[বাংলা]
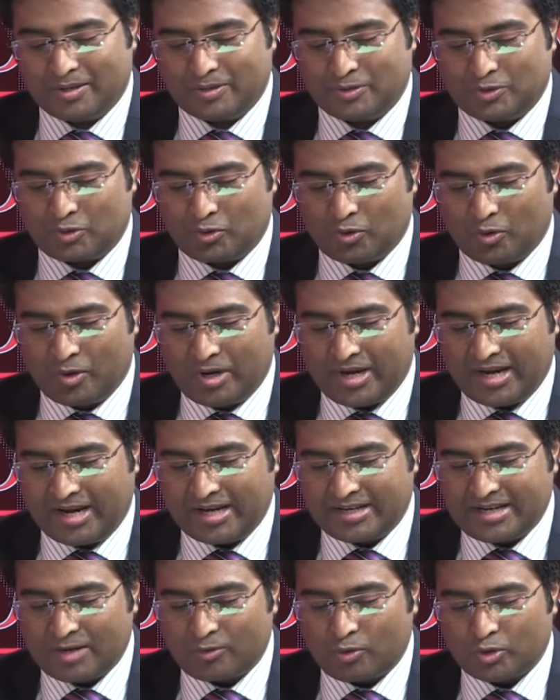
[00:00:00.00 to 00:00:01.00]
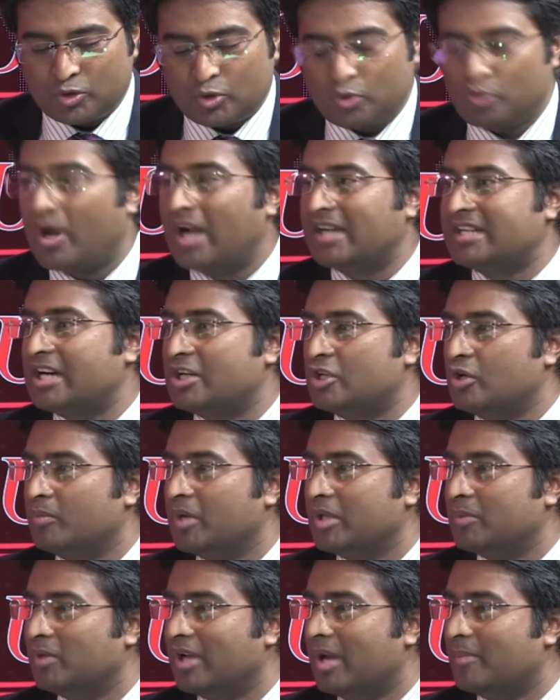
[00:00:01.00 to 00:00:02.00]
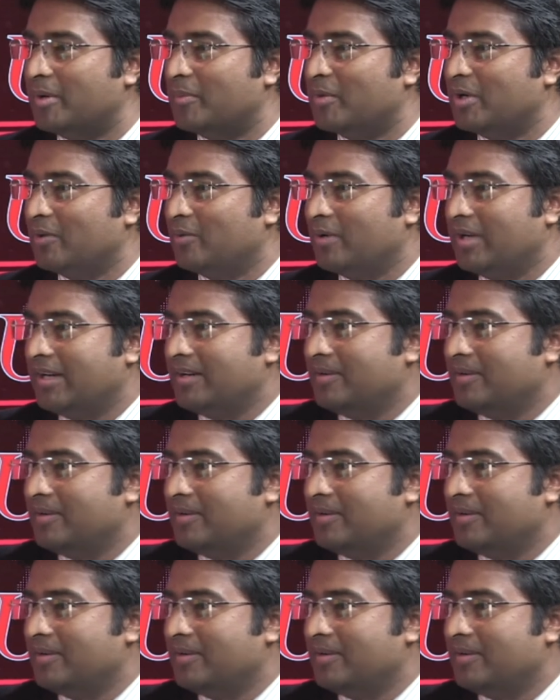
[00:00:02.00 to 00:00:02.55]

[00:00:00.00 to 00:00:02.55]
তো এটা কতটুকু আশার সংবাদ বলে আপনি মনে করেন